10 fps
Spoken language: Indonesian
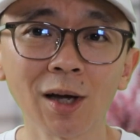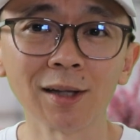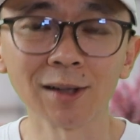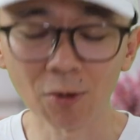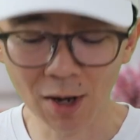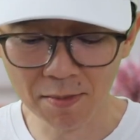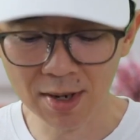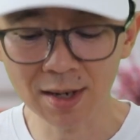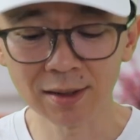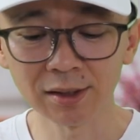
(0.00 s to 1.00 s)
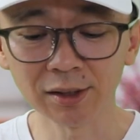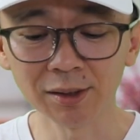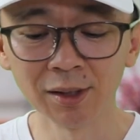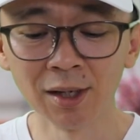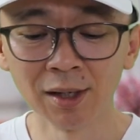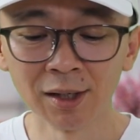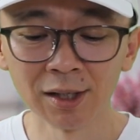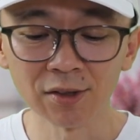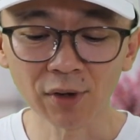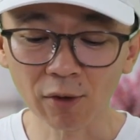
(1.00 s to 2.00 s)
sudah agak terlalu lama, jadi
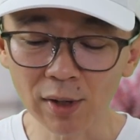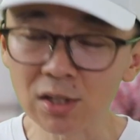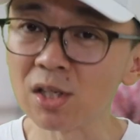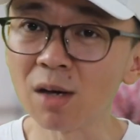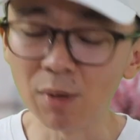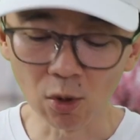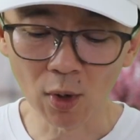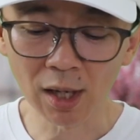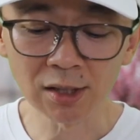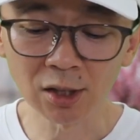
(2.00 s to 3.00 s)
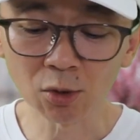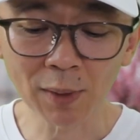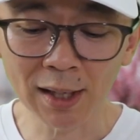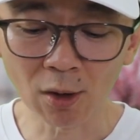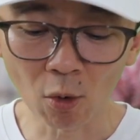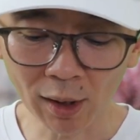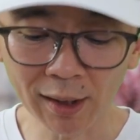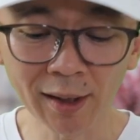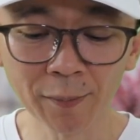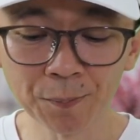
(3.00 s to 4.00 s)
frekuensinya mingguan aja itu paling oke.
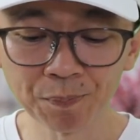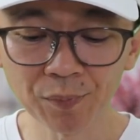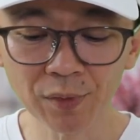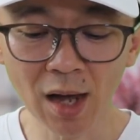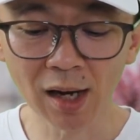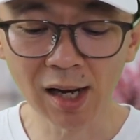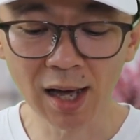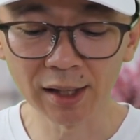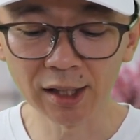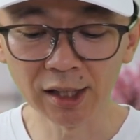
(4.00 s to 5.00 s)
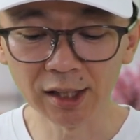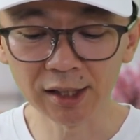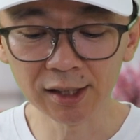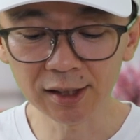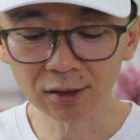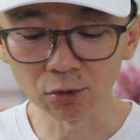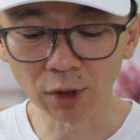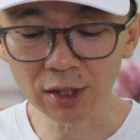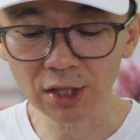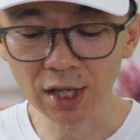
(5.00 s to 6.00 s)
Okay. Tanggal hari ini,
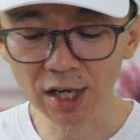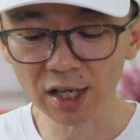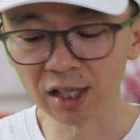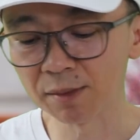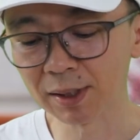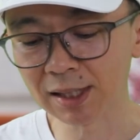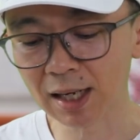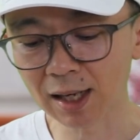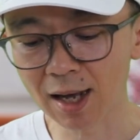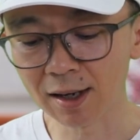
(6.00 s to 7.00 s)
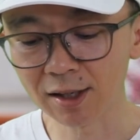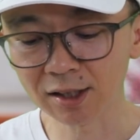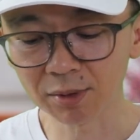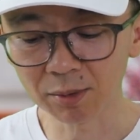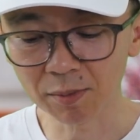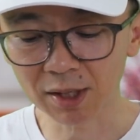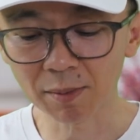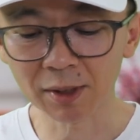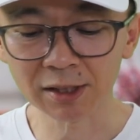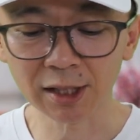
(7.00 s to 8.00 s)
durasinya hingga dibatalkan. Ini teman-teman
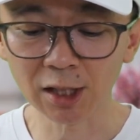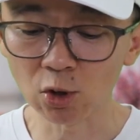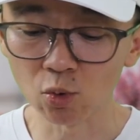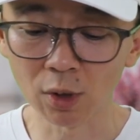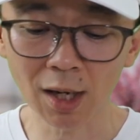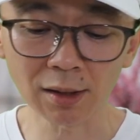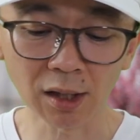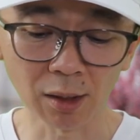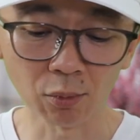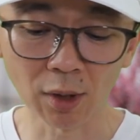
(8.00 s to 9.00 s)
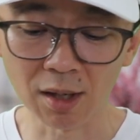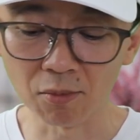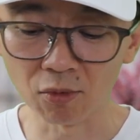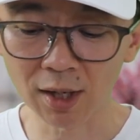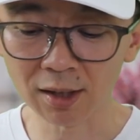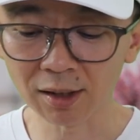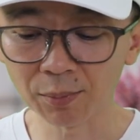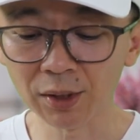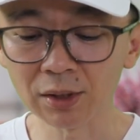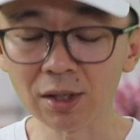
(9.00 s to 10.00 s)
pada dapat setting juga, 3 bulan, 6 bulan,
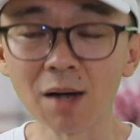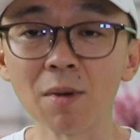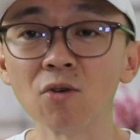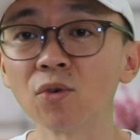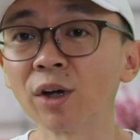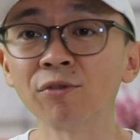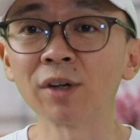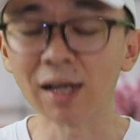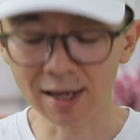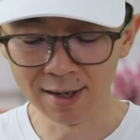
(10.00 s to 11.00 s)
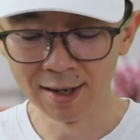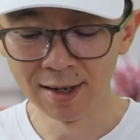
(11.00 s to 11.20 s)
tapi saya mau forever lah.